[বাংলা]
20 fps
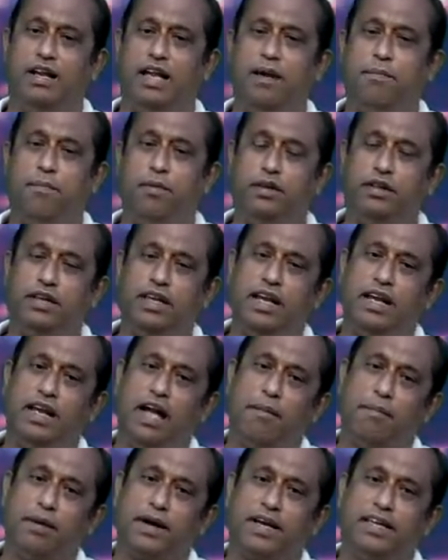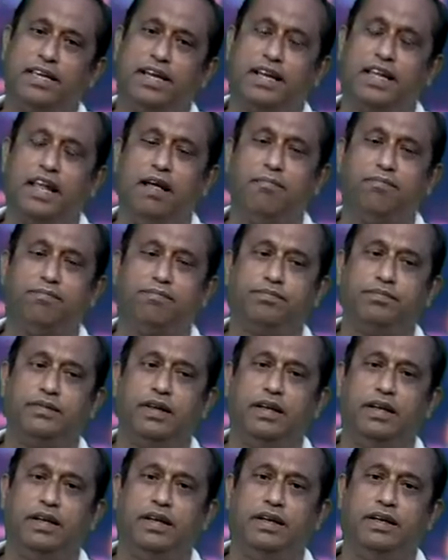এই বন্ধে আমরা কি দেখলাম
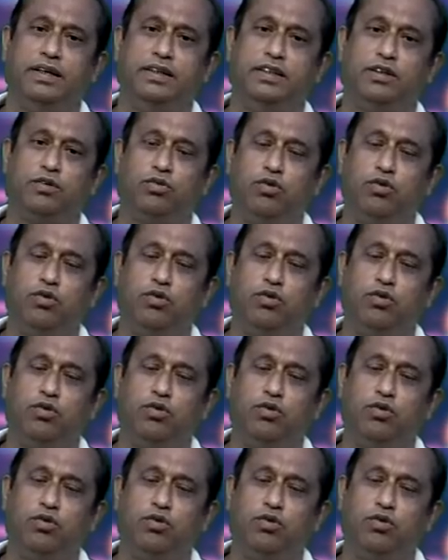যে